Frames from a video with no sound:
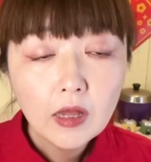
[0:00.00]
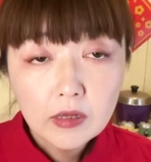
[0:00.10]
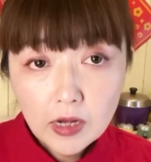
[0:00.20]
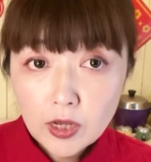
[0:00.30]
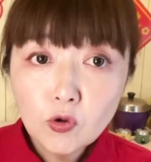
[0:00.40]

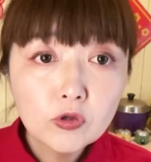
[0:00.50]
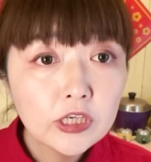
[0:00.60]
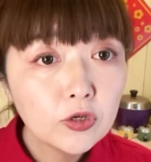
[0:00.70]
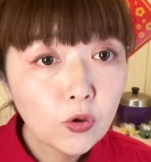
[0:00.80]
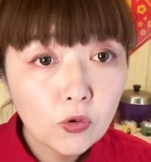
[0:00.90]
外国
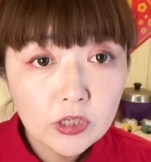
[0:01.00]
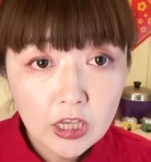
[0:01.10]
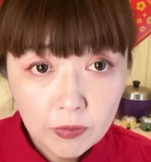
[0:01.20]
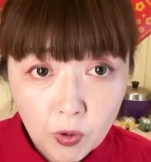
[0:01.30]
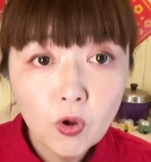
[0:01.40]
人旅行者
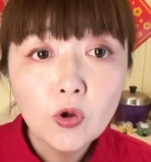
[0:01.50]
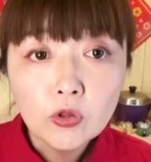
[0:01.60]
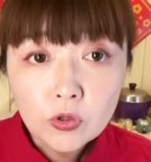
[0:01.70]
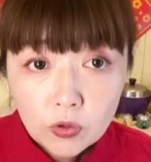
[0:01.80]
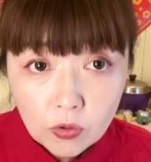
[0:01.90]
でも
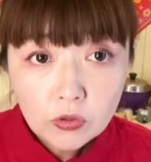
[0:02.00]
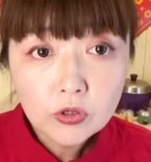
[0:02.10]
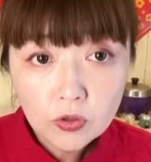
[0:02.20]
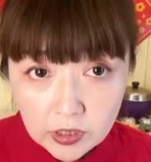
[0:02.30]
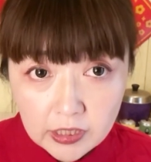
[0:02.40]
入国
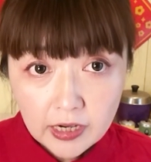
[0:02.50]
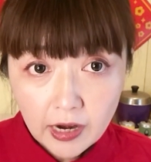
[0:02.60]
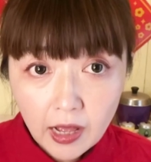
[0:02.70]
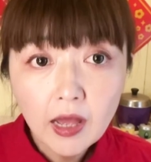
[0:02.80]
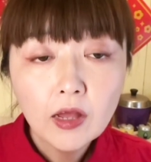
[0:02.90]
初日か
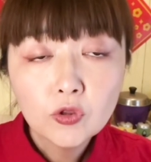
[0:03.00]
ら